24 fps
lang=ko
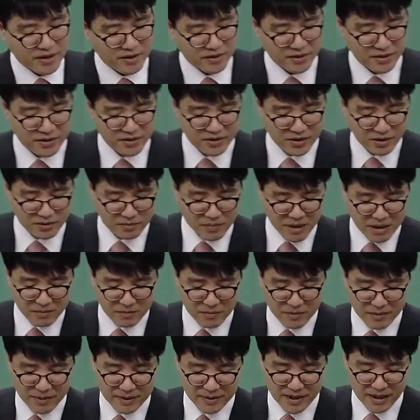결정
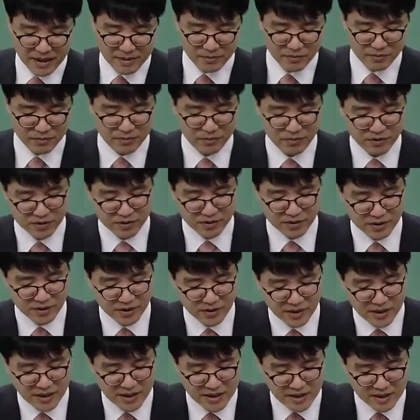방법에 대한
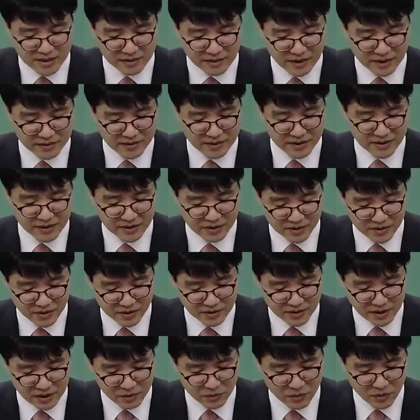부분들을 간단하게
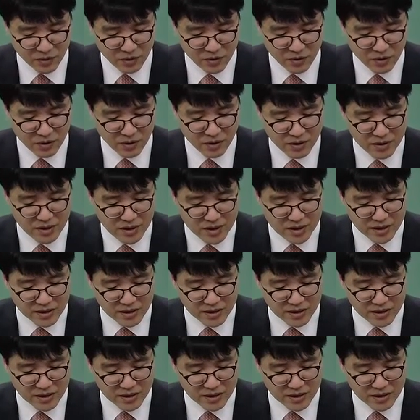적어놨고